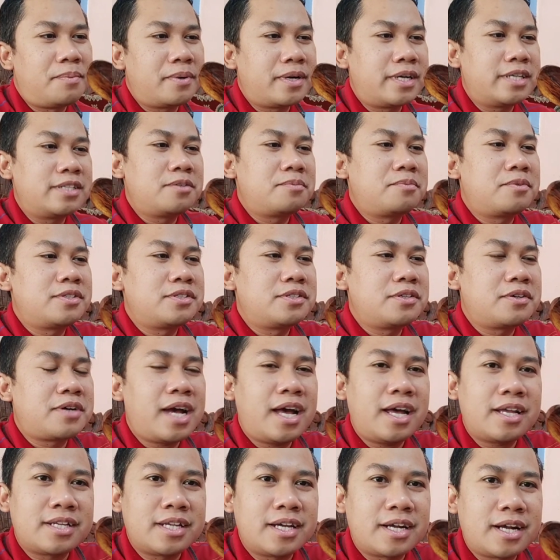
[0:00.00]
Begitupun
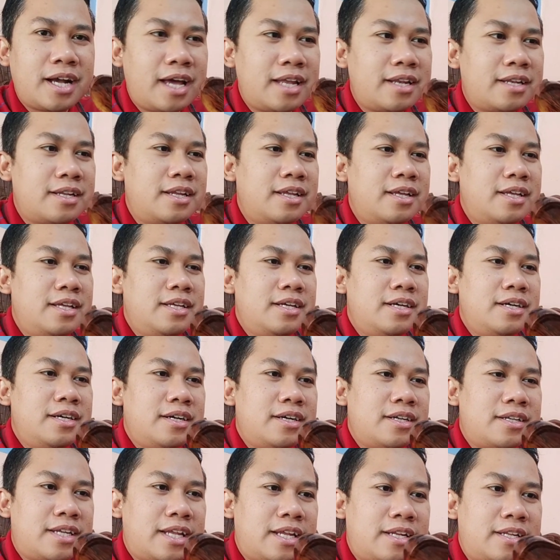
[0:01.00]
juga dengan
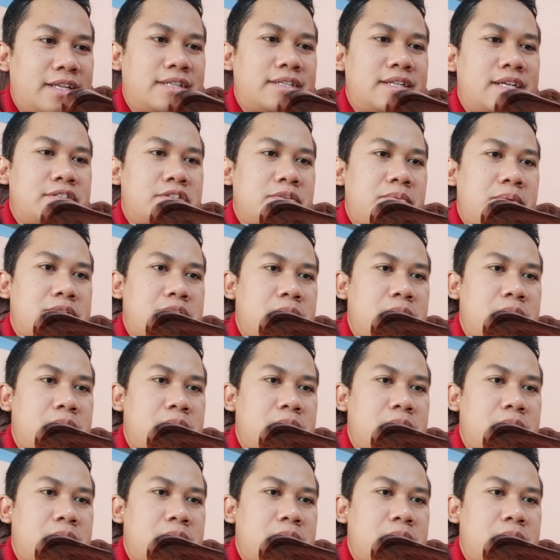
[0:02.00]
uh, eh, dedetnya sobat